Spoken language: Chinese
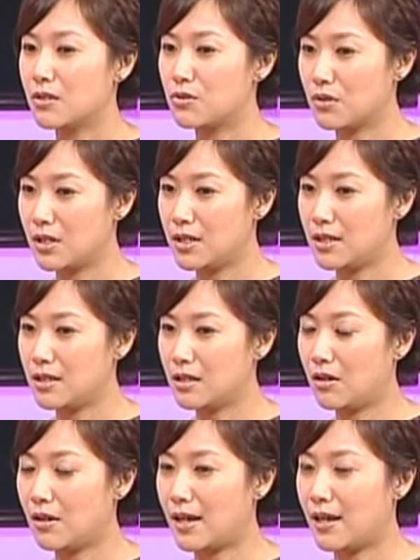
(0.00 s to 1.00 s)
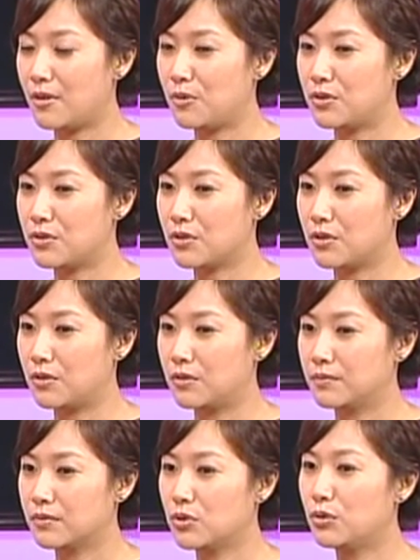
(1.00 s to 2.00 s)
所以后来我
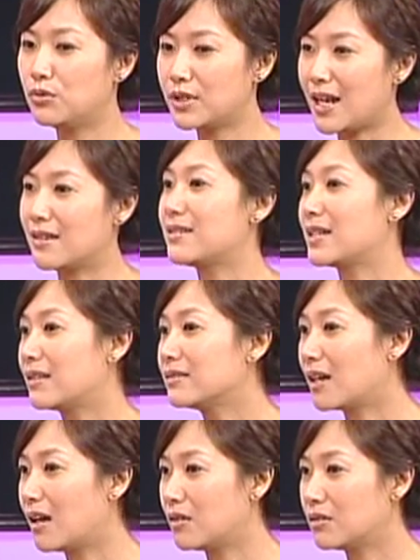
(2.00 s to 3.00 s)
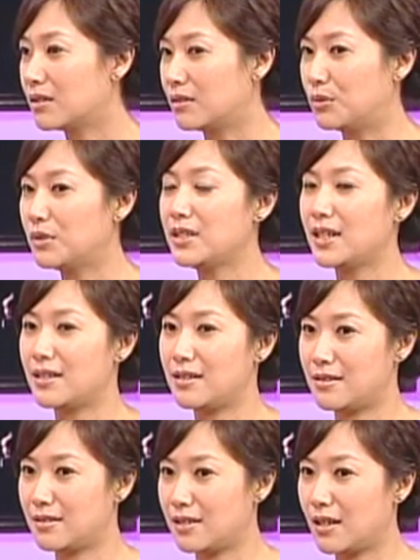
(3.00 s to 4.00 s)
就突然想到，很多年
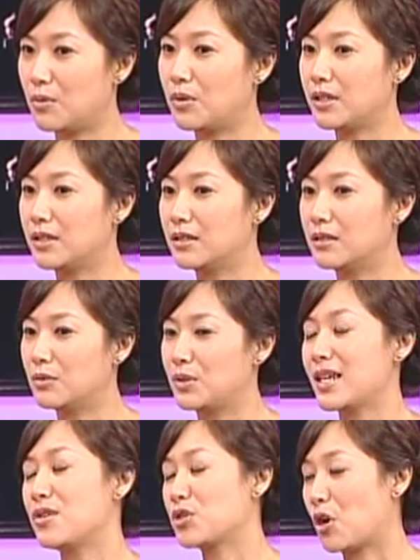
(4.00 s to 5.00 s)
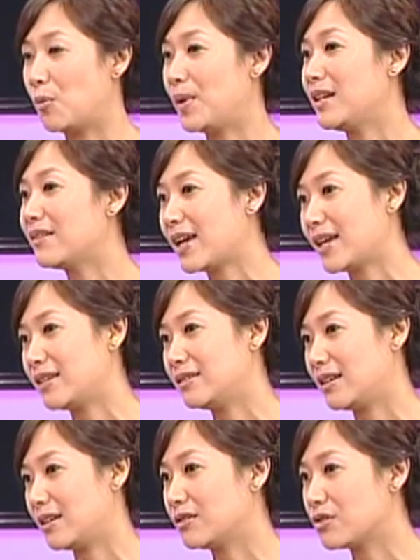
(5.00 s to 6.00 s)
以前，我一个我在筹备另外一个
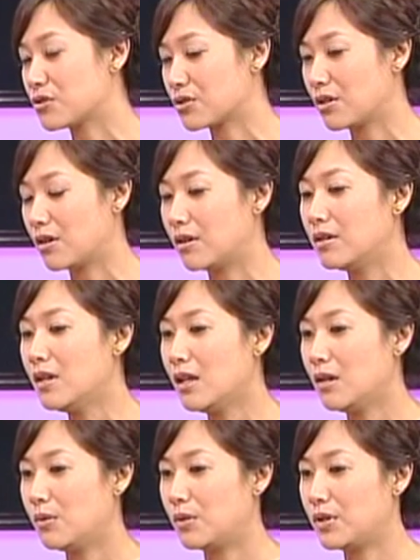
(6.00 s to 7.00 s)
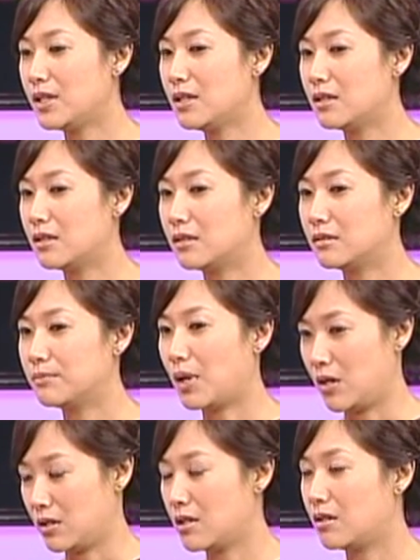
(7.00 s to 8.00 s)
电影的时候，我一个
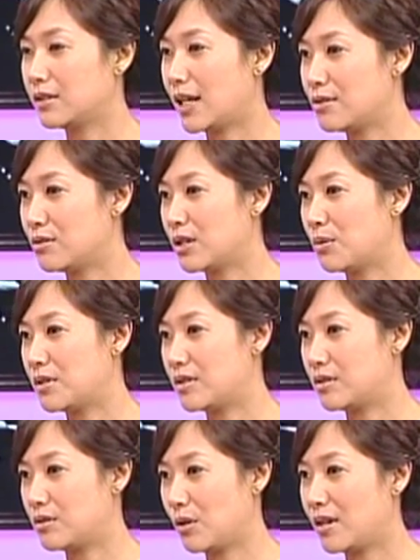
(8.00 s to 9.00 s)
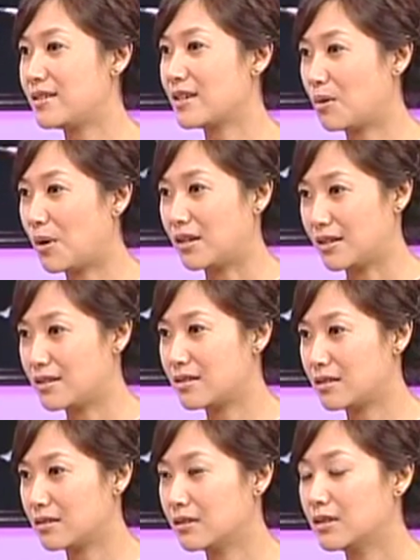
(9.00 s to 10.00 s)
朋友他就跟我推荐黄立
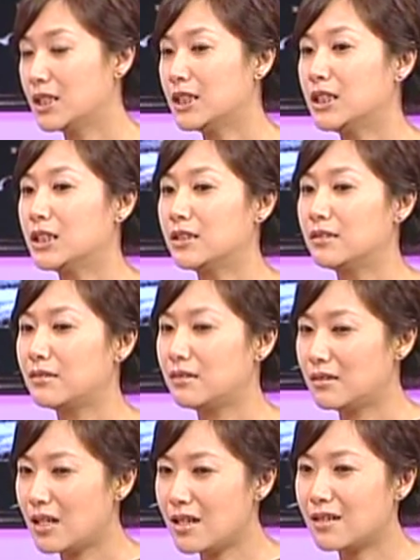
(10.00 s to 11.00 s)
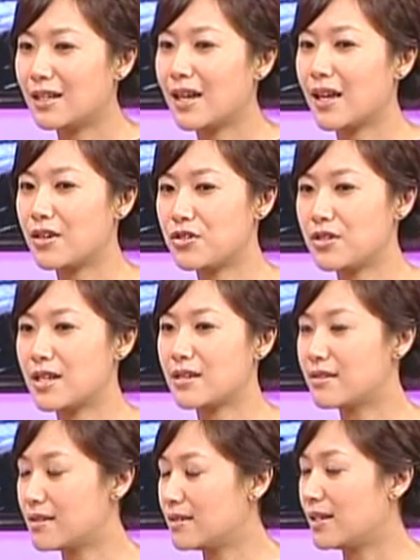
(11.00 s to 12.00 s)
行，那个大概是在
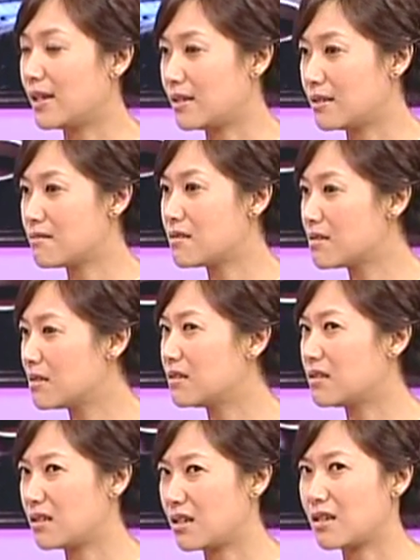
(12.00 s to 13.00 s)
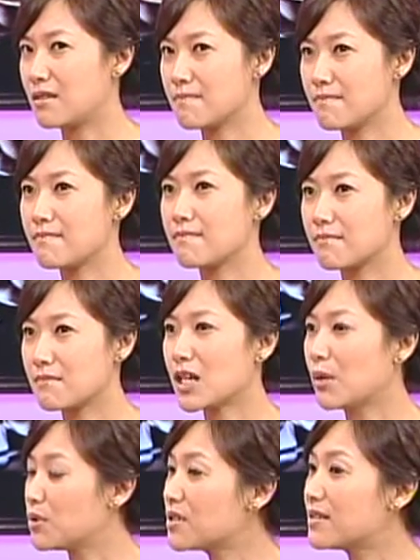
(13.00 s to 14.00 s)
四年四年。
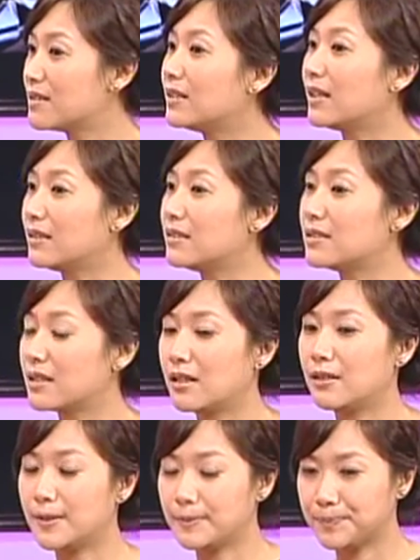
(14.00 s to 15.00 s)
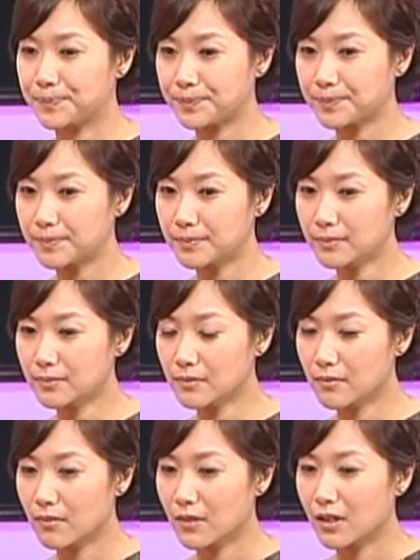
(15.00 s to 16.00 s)
差不多四年以前
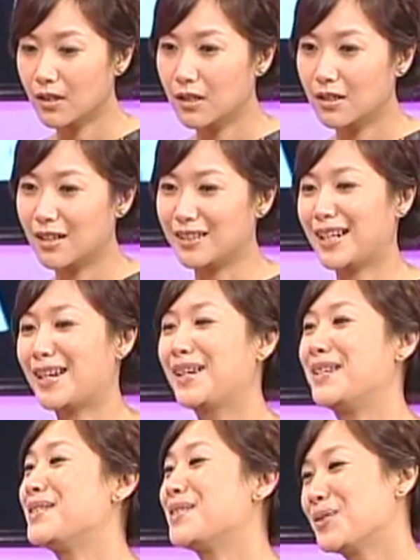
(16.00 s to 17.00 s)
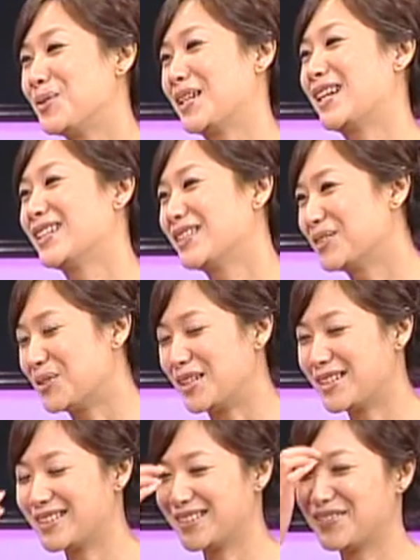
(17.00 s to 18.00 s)
了，啊，他很激动，他是黄
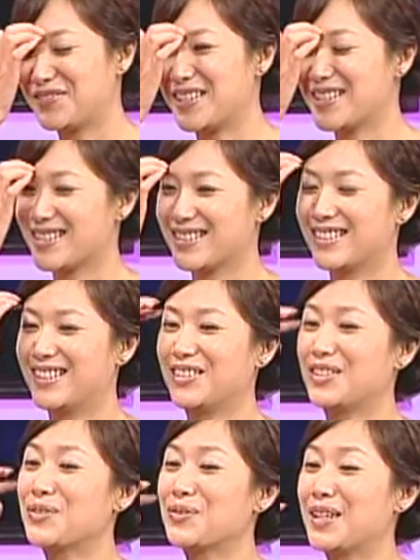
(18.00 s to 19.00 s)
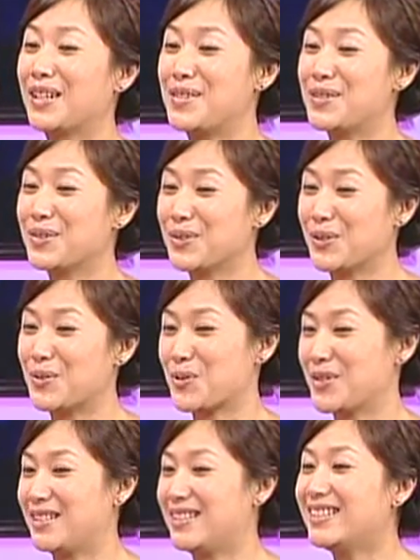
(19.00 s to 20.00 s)
立行的粉丝，然后他就很激动地跟我
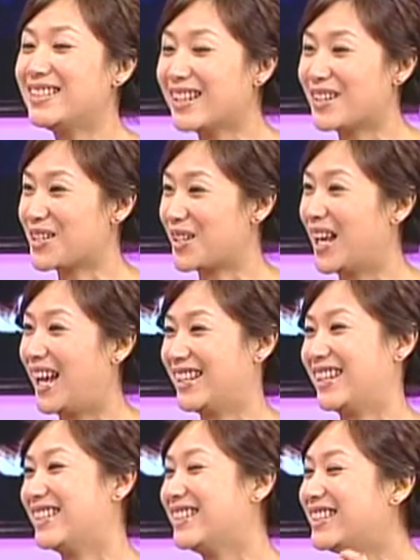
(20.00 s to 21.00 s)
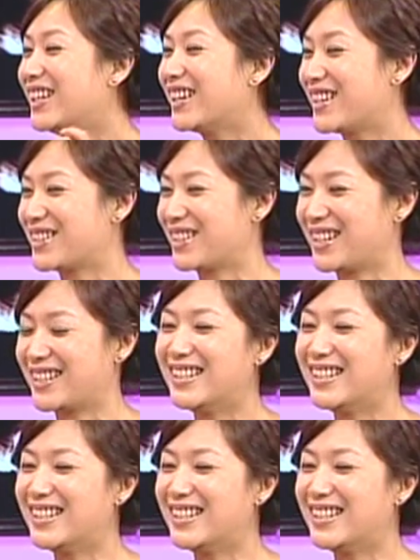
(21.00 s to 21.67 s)
说：“你一定要找他演，一定要找他演。